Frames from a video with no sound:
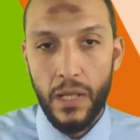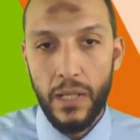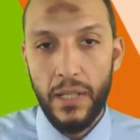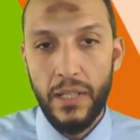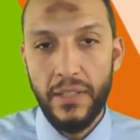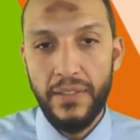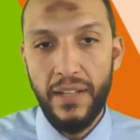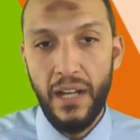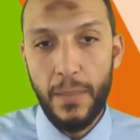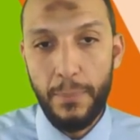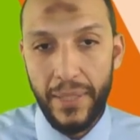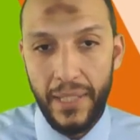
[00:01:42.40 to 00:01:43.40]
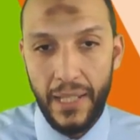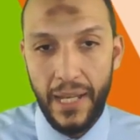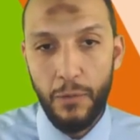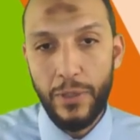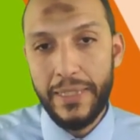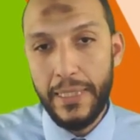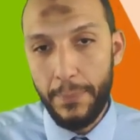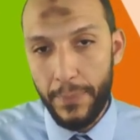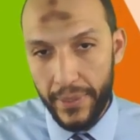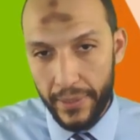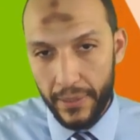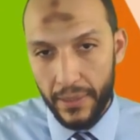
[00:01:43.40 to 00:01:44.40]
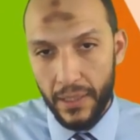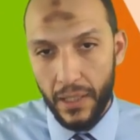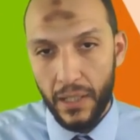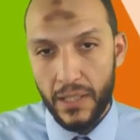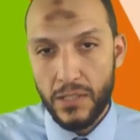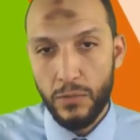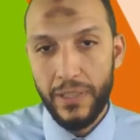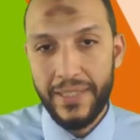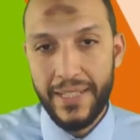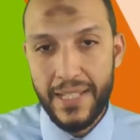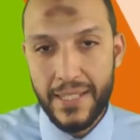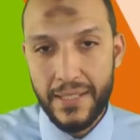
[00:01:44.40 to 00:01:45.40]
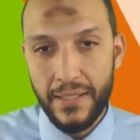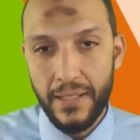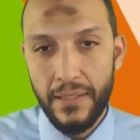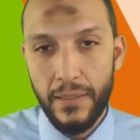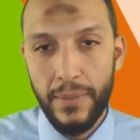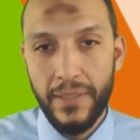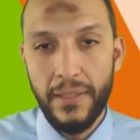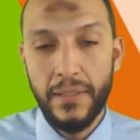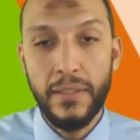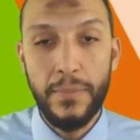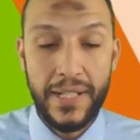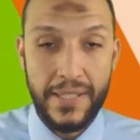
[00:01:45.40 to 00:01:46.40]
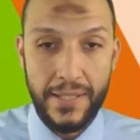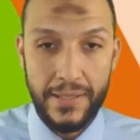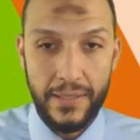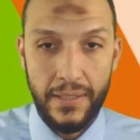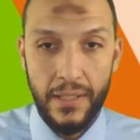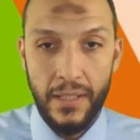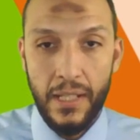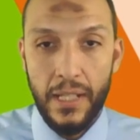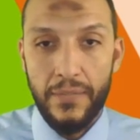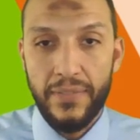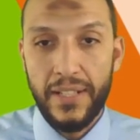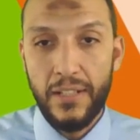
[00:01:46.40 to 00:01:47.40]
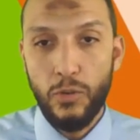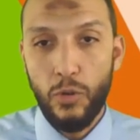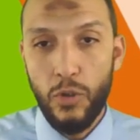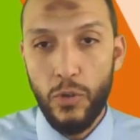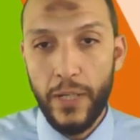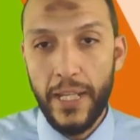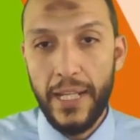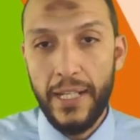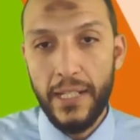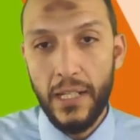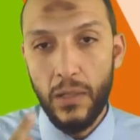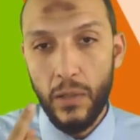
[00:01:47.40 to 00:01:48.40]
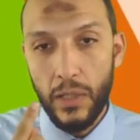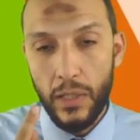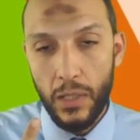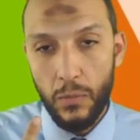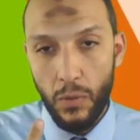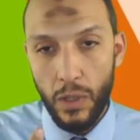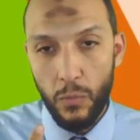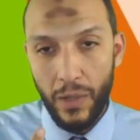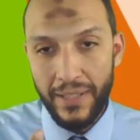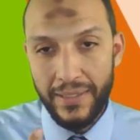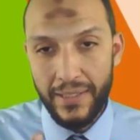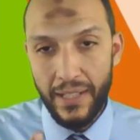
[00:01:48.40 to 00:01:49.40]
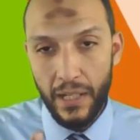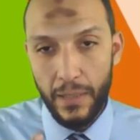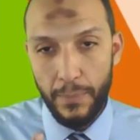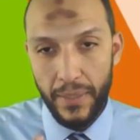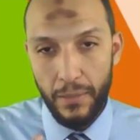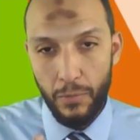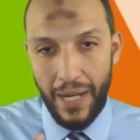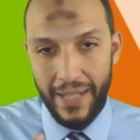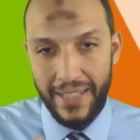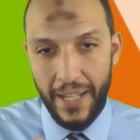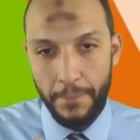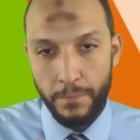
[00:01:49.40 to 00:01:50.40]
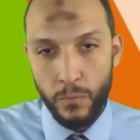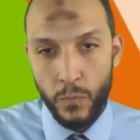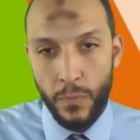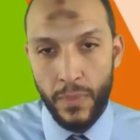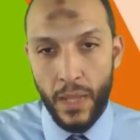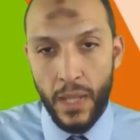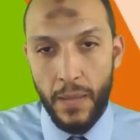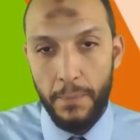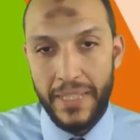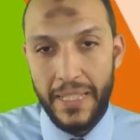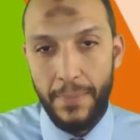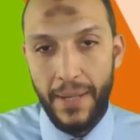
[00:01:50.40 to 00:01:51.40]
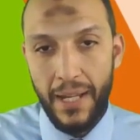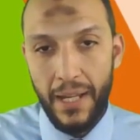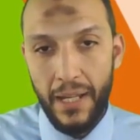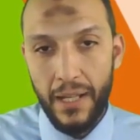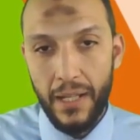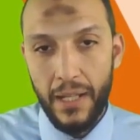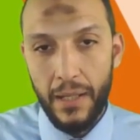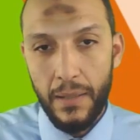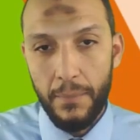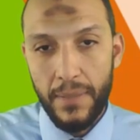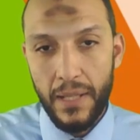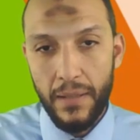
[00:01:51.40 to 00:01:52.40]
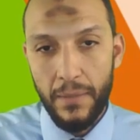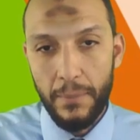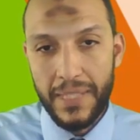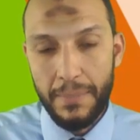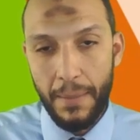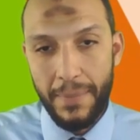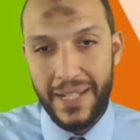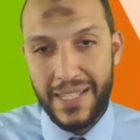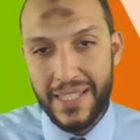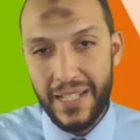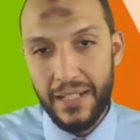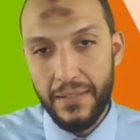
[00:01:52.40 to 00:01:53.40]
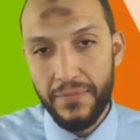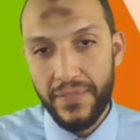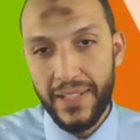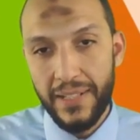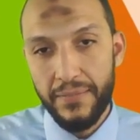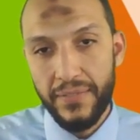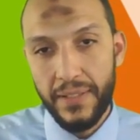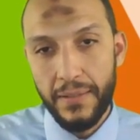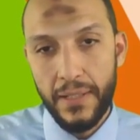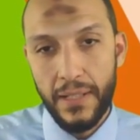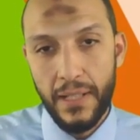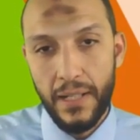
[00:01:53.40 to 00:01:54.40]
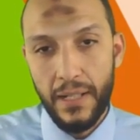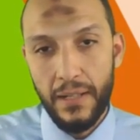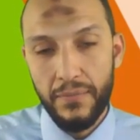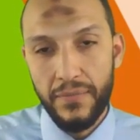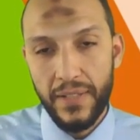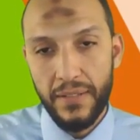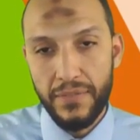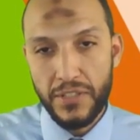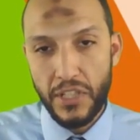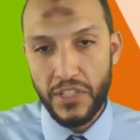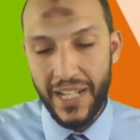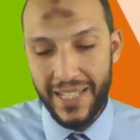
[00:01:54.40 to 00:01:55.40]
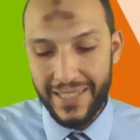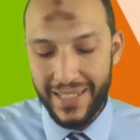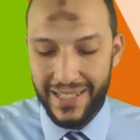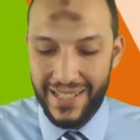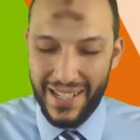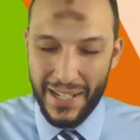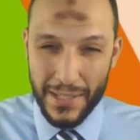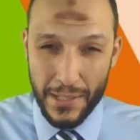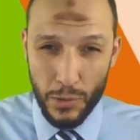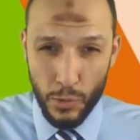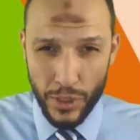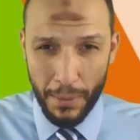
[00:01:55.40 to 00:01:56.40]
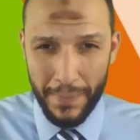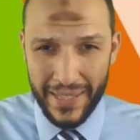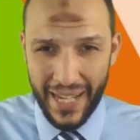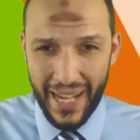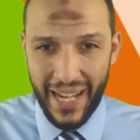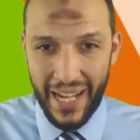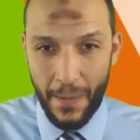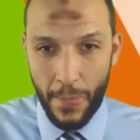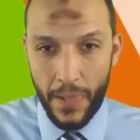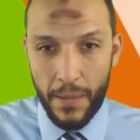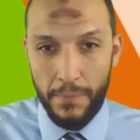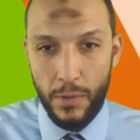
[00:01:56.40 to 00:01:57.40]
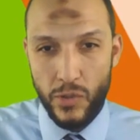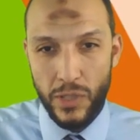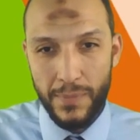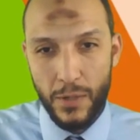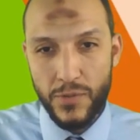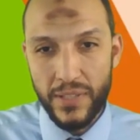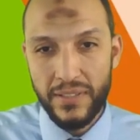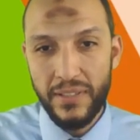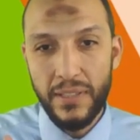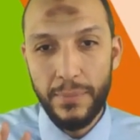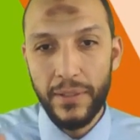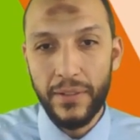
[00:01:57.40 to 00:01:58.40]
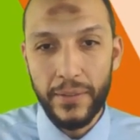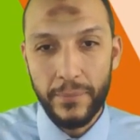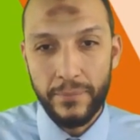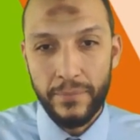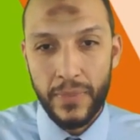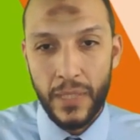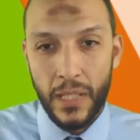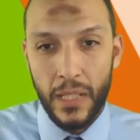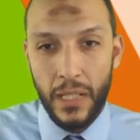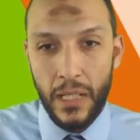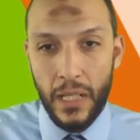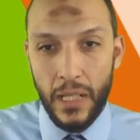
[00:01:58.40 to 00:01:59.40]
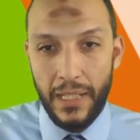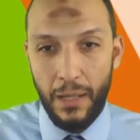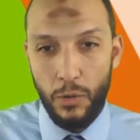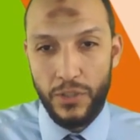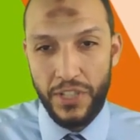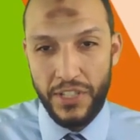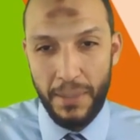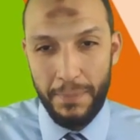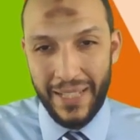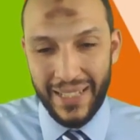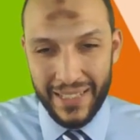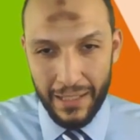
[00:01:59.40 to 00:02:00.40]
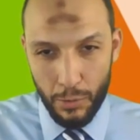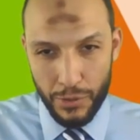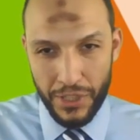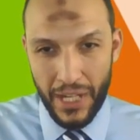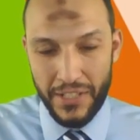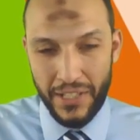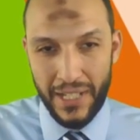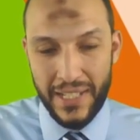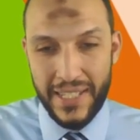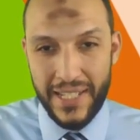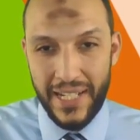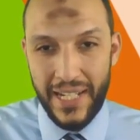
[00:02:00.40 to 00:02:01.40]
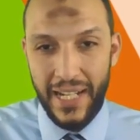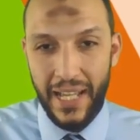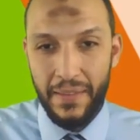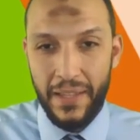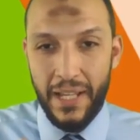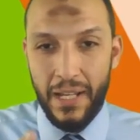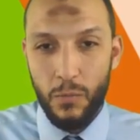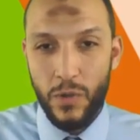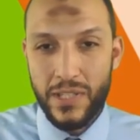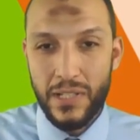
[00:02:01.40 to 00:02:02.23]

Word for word: الدي اي بي او الدي بي خلاص اللي هو الدينسيتي اندبندنت بيكسل فكرته كله ايه ان ال1 دي اي بي الواحده بتبقى آه، بتبقى بيكسل في في في الشاشات اللي الريزولوشن بتاعها بيوصل 160 دي بي اي لو الشاشات بتاعت لو الشاشه السكرينه وصل ل